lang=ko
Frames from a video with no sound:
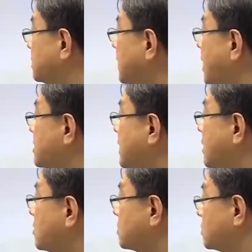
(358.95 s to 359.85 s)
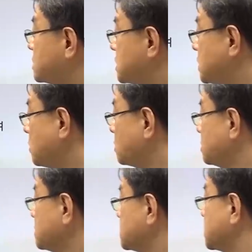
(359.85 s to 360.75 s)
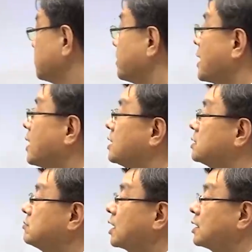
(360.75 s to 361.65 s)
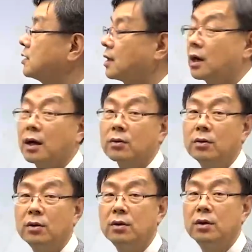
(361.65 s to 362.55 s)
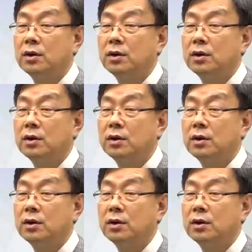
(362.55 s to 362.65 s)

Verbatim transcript: 땅 사용료, 지료는 지급할 의무가 있다라고